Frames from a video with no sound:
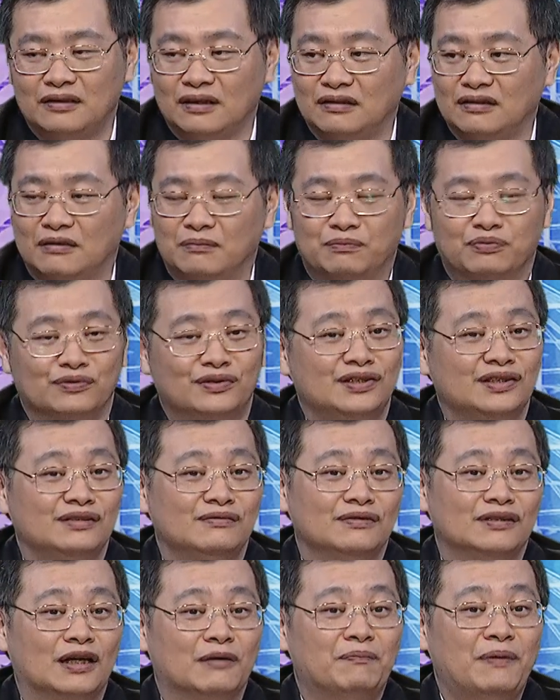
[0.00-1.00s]
这样也不
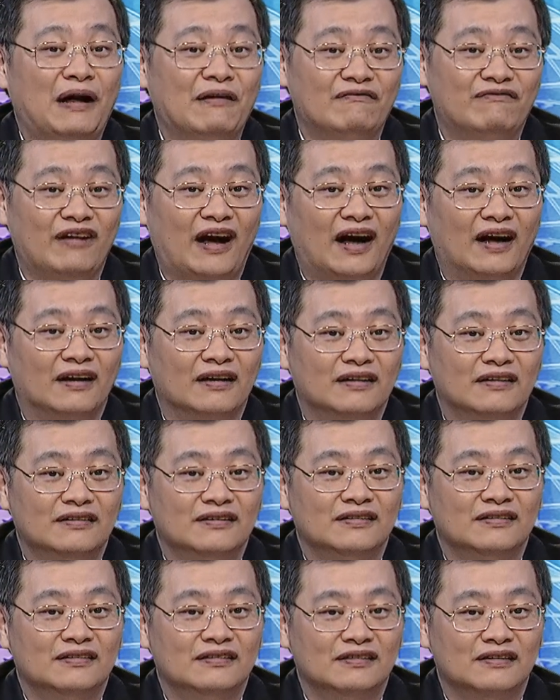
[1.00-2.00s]
是一个办法，
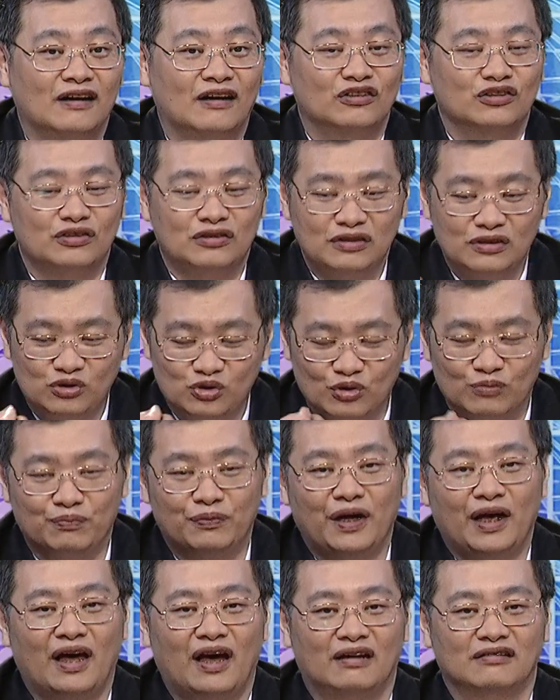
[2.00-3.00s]
哦，就是准
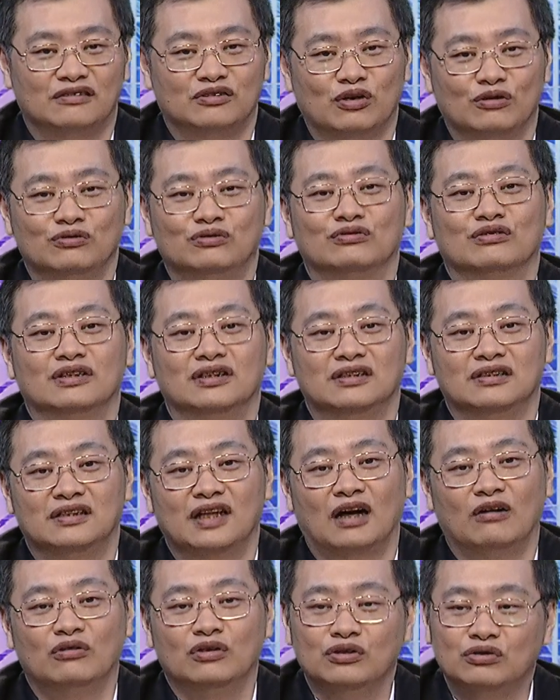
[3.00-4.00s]
备好充足的子
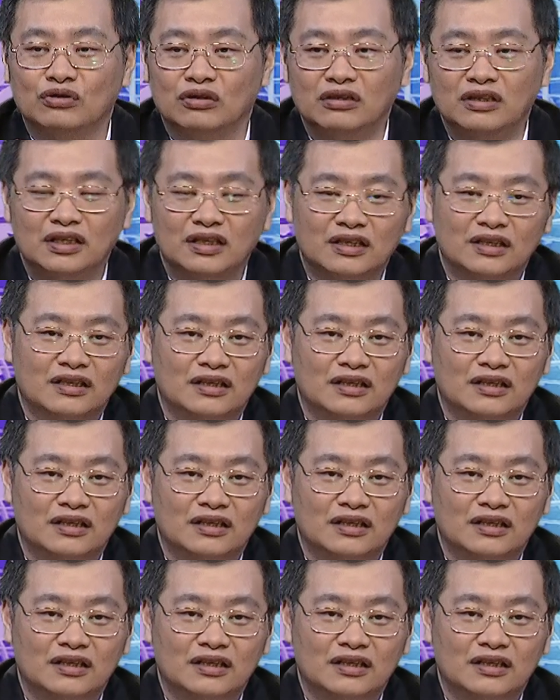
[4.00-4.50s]
弹，或者说